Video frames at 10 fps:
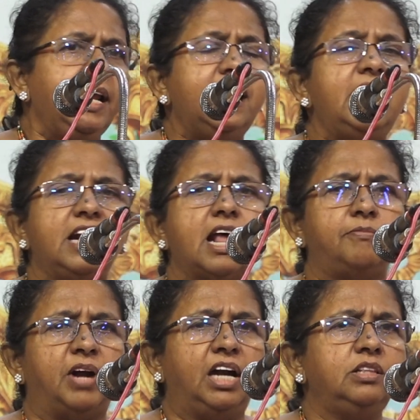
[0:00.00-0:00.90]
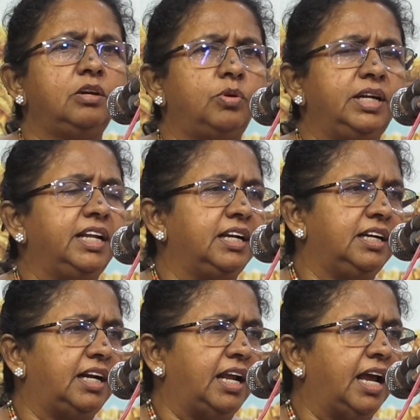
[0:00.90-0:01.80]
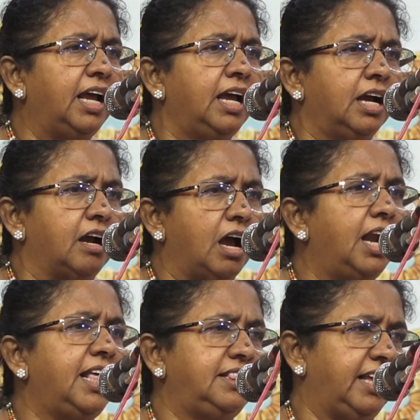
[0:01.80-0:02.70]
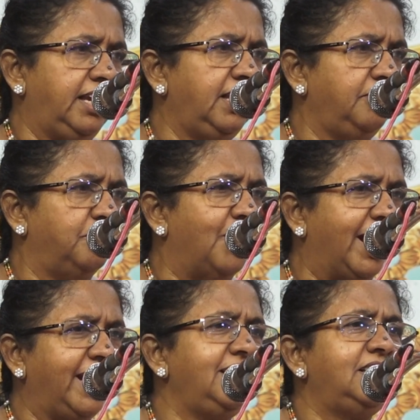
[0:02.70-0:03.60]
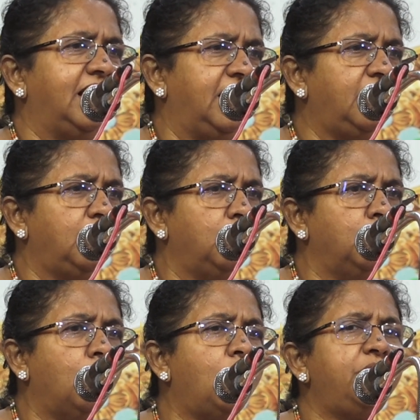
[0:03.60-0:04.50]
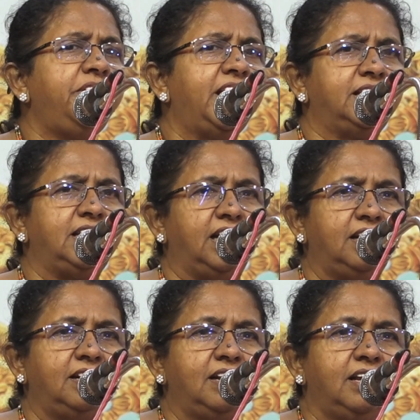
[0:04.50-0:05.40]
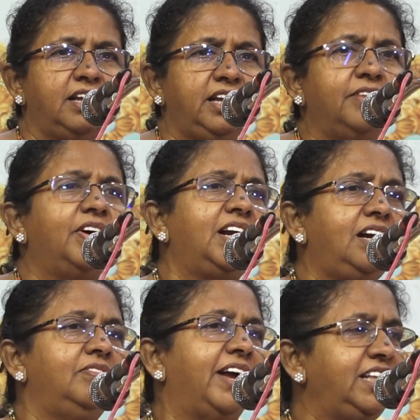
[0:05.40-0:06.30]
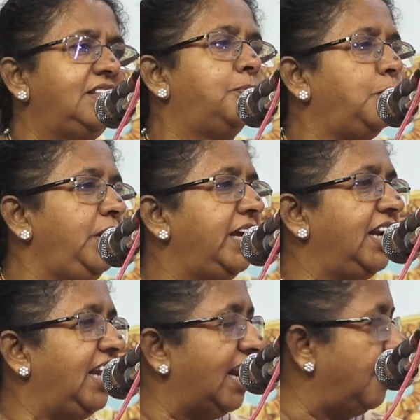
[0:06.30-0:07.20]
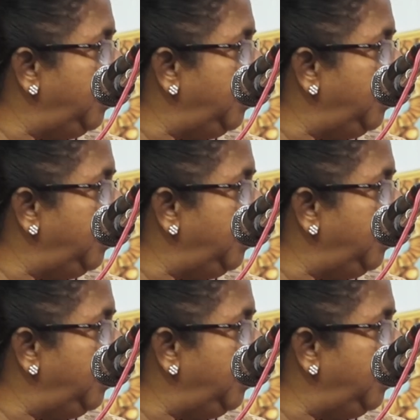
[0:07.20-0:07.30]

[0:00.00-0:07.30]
இன்று நாம் வாழ்ந்து கொண்டிருக்கின்ற காலத்தை வரைந்த ஓவியத்தில் இவர்கள் வைத்த புள்ளிகள் எல்லாம்